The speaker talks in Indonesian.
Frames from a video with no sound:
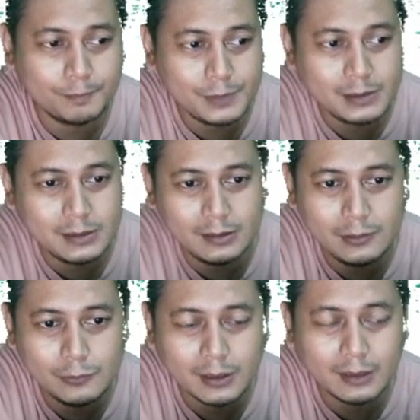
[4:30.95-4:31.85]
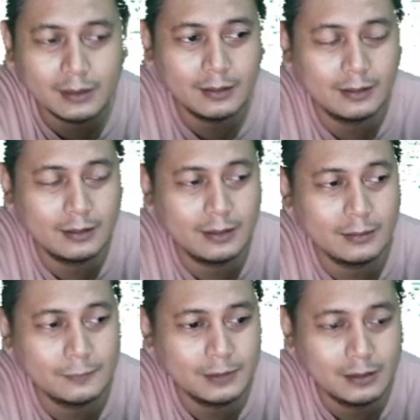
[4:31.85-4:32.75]
PC dijual
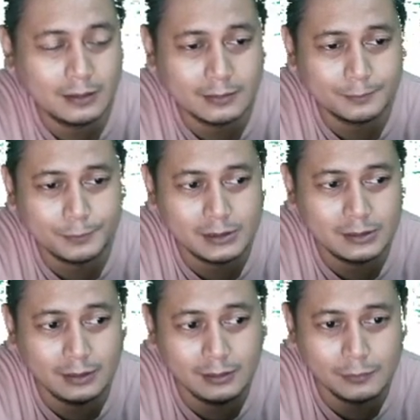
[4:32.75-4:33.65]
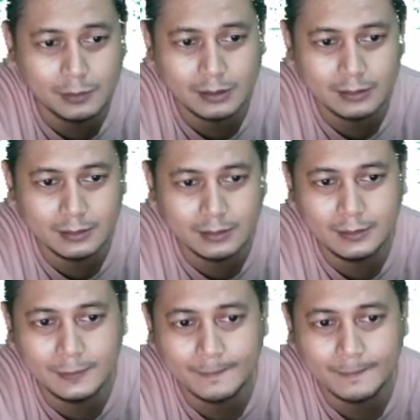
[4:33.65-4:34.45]
lagi pula yang PC dijual ini